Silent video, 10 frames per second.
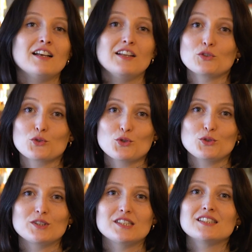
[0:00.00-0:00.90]
Les enjeux
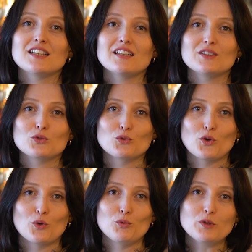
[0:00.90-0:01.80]
au quotidien, ils sont
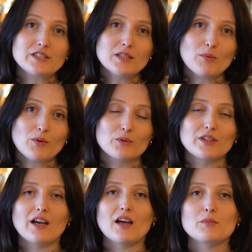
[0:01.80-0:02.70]
euh, multiples. On
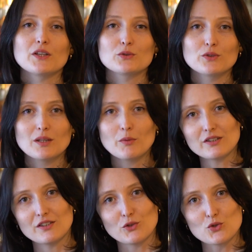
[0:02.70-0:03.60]
a bien sûr d'abord
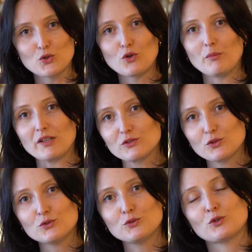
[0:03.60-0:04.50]
des enjeux
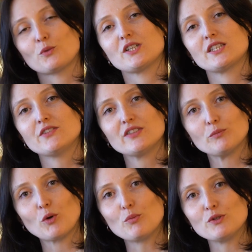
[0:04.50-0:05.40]
commerciaux. Notre objectif, c'est
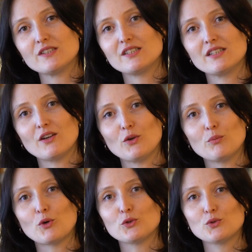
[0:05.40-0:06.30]
de proposer des euh,
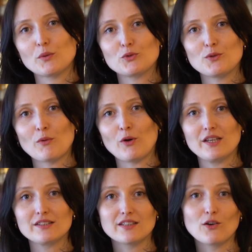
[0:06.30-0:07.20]
produits absolument
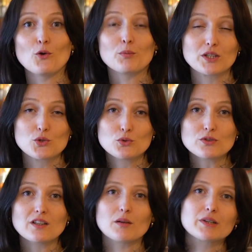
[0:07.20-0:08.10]
excellents au prix
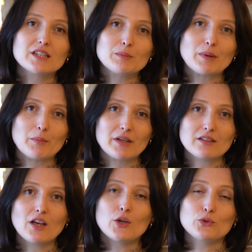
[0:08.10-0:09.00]
juste, un prix qui
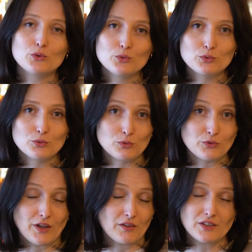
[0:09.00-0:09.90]
permette de nous
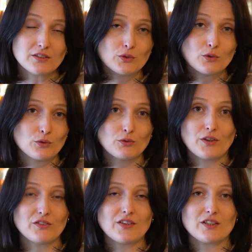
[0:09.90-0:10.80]
faire vivre, de
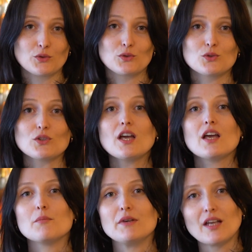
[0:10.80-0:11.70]
faire vivre la structure,
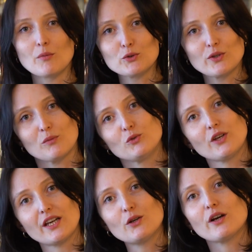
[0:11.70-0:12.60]
mais également de
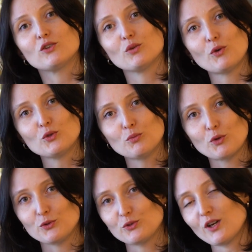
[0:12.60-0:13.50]
rémunérer correctement nos
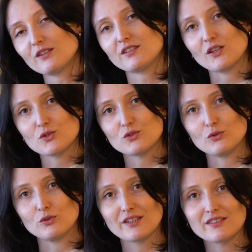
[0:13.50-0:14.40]
producteurs. C'est quelque chose
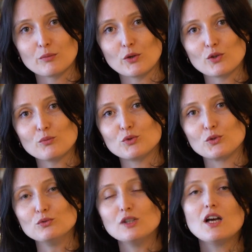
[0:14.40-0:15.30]
de très important pour nous.